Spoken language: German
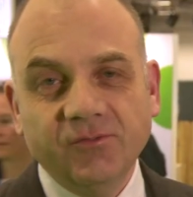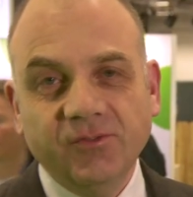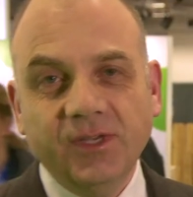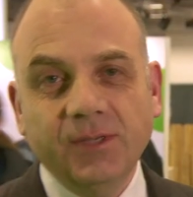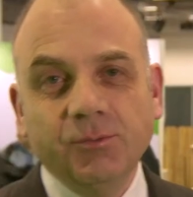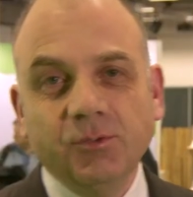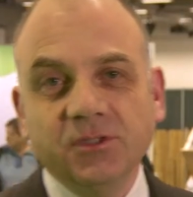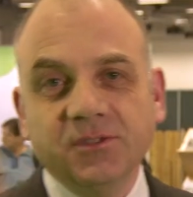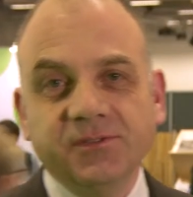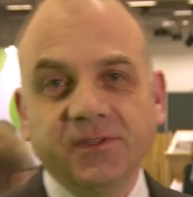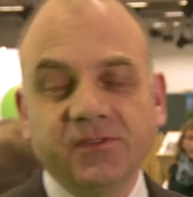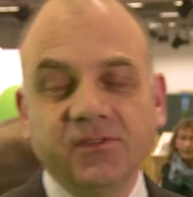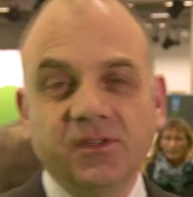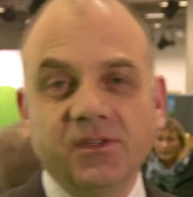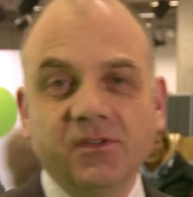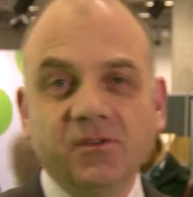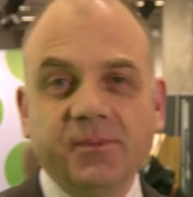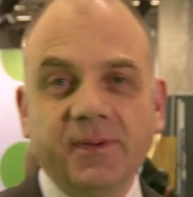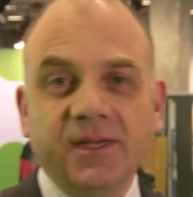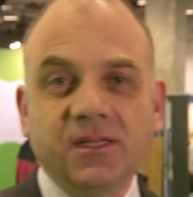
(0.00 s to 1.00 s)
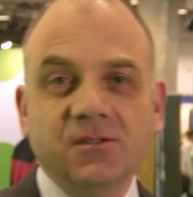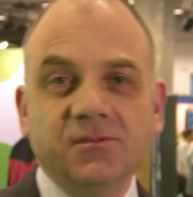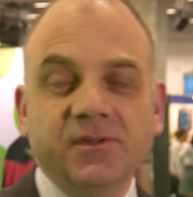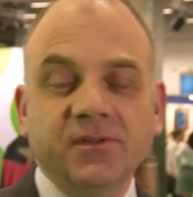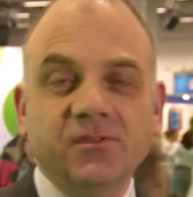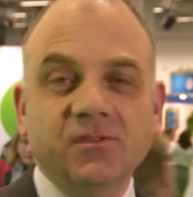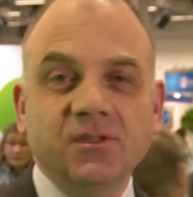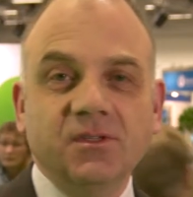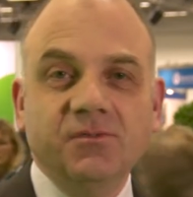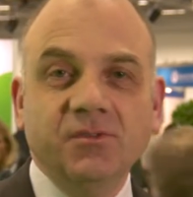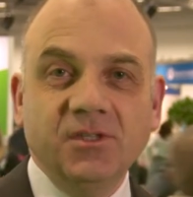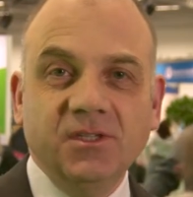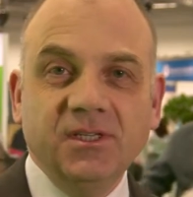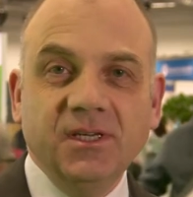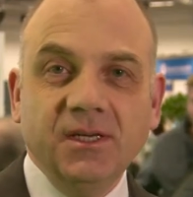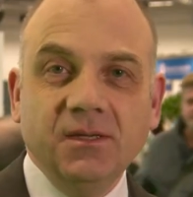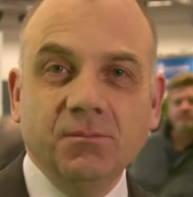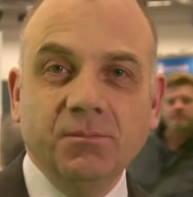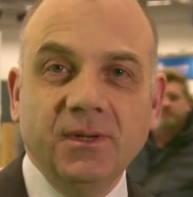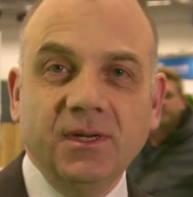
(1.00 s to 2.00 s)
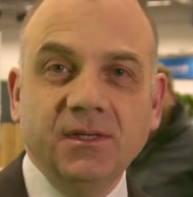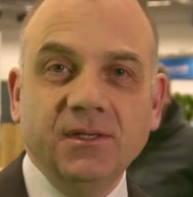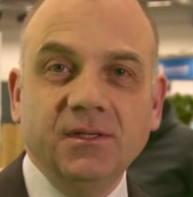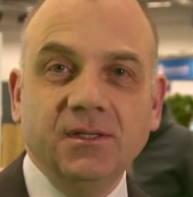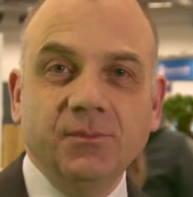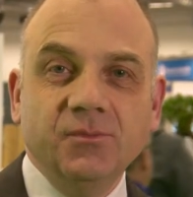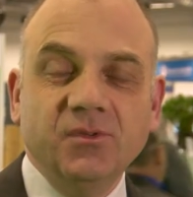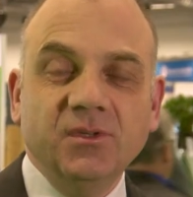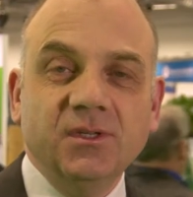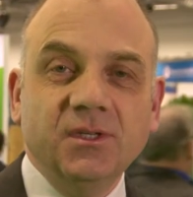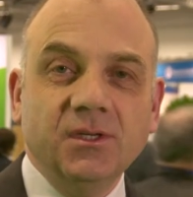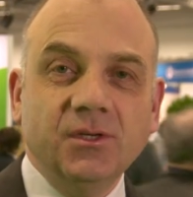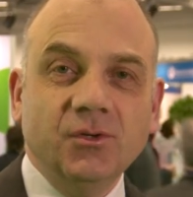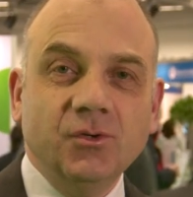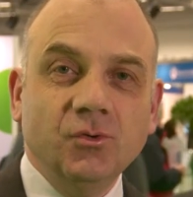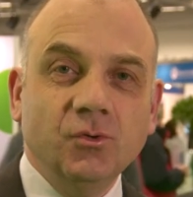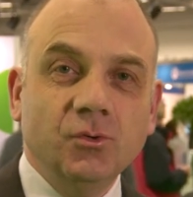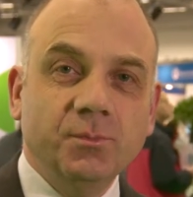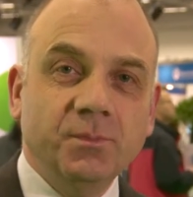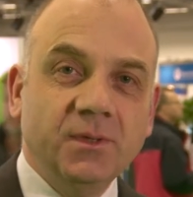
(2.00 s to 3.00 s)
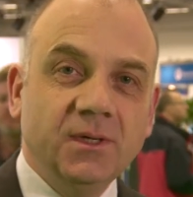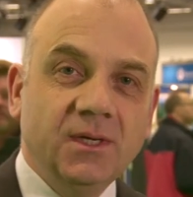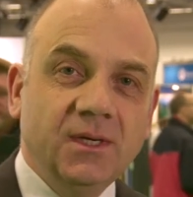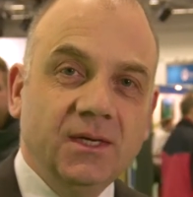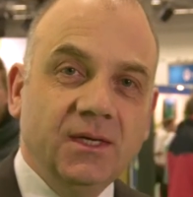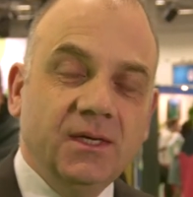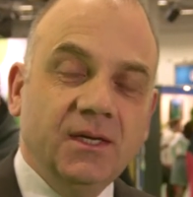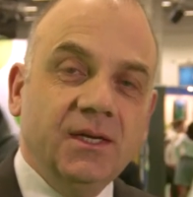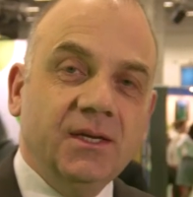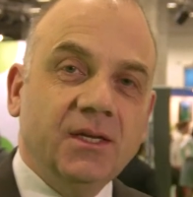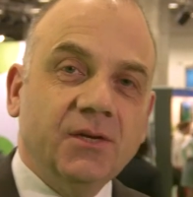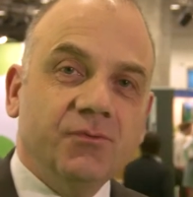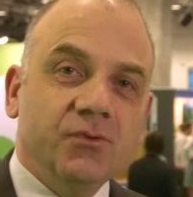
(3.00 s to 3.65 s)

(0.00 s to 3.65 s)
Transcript: Februar 2022 wird hier in Berlin im City Cube der